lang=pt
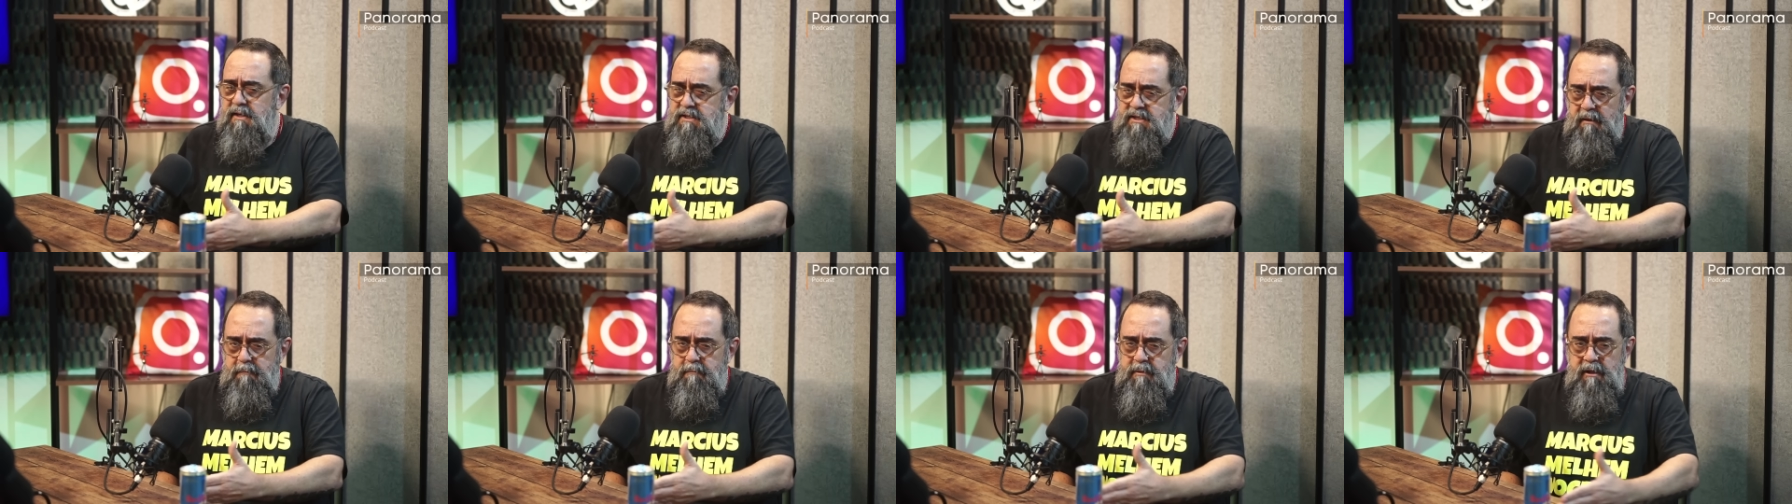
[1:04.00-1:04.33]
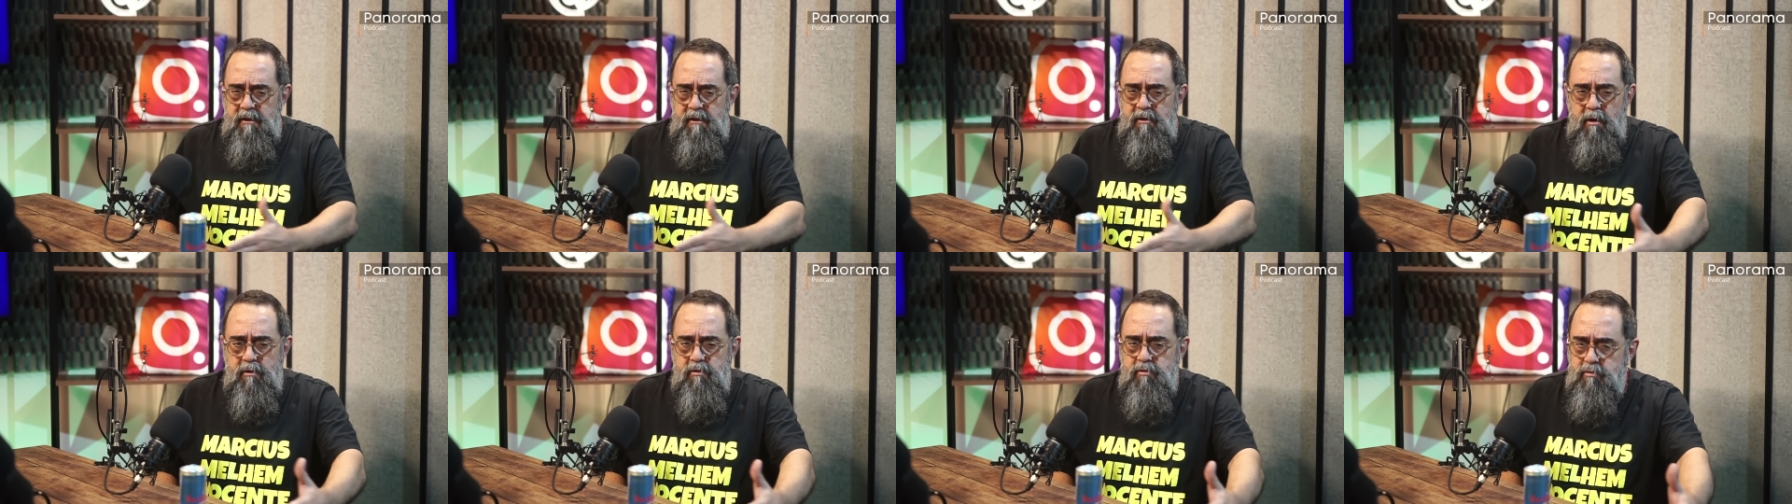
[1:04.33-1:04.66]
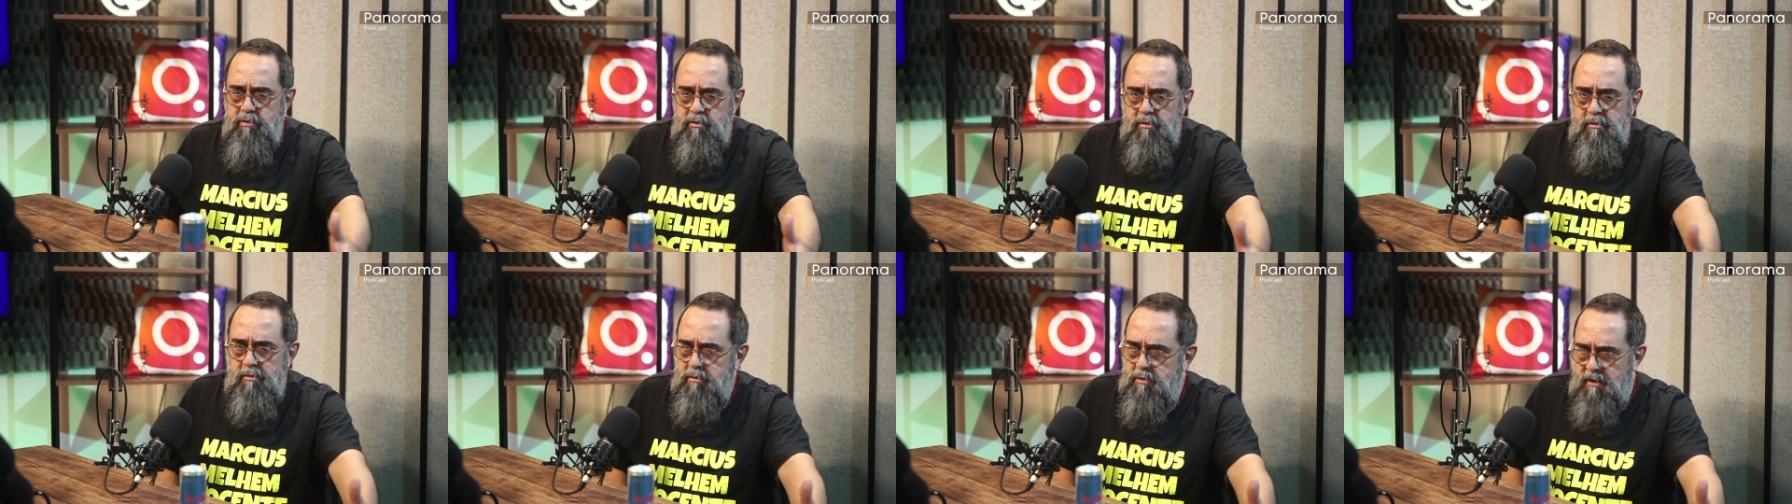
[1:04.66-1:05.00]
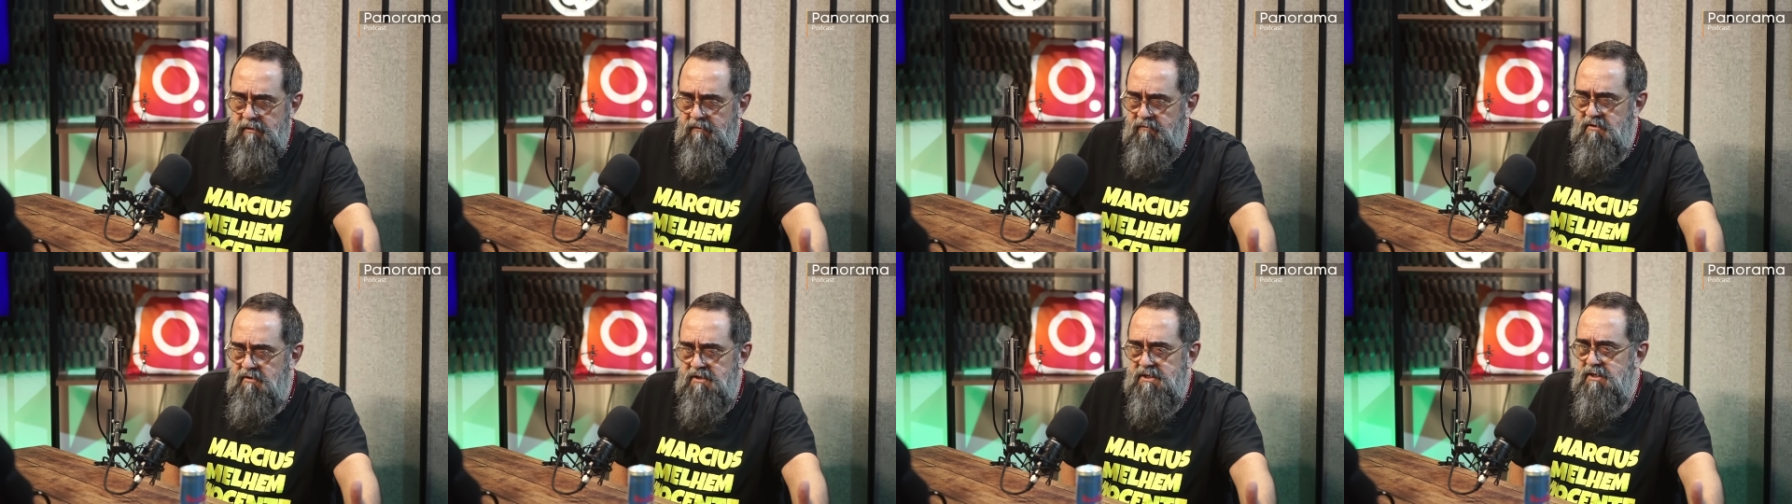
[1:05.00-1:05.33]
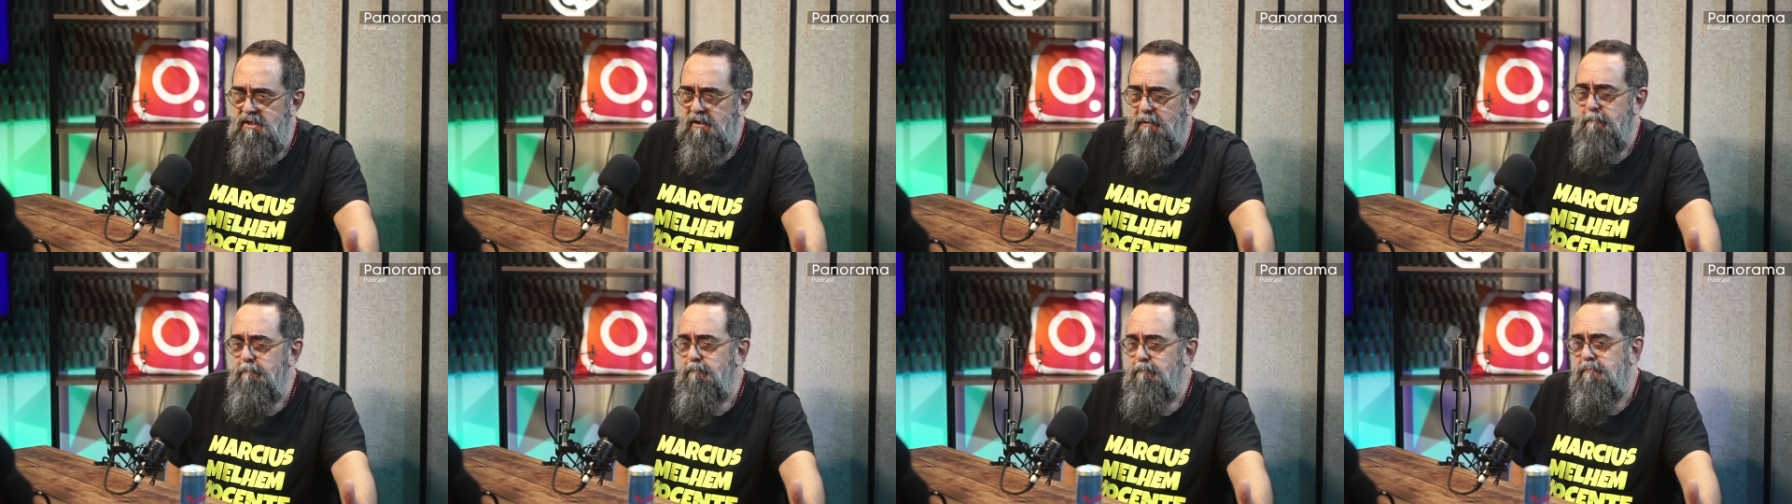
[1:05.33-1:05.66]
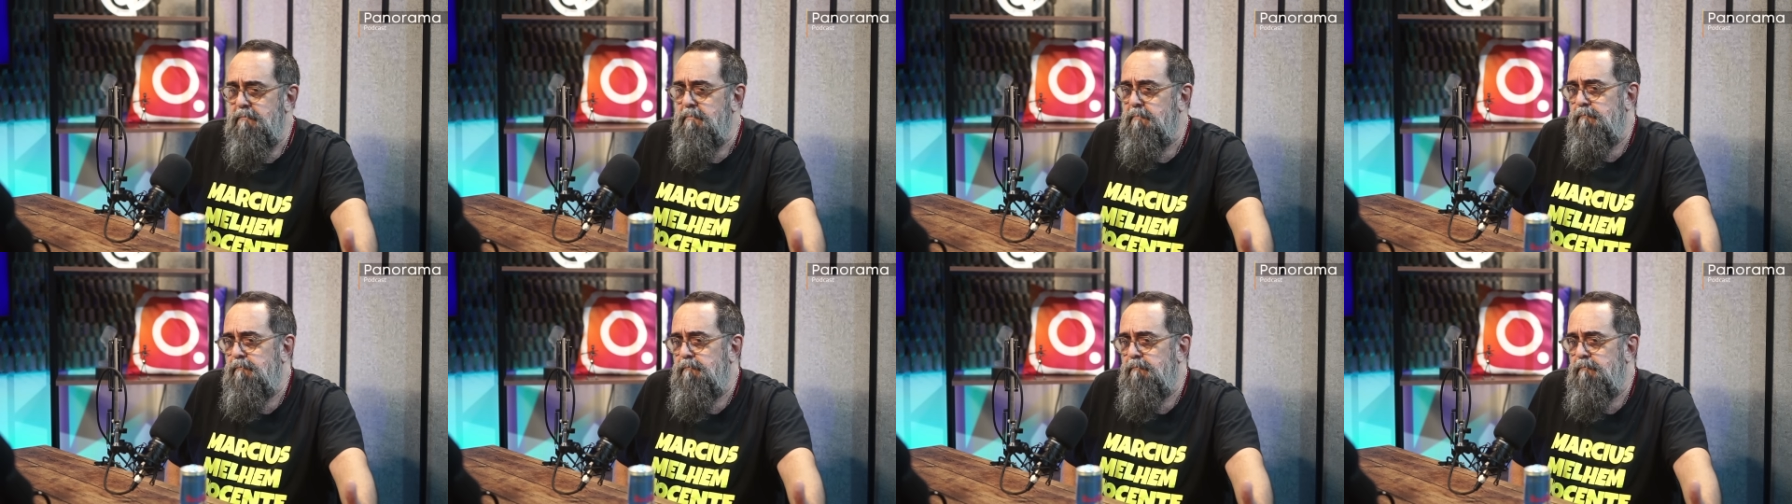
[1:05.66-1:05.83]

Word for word: receber logo tudo que você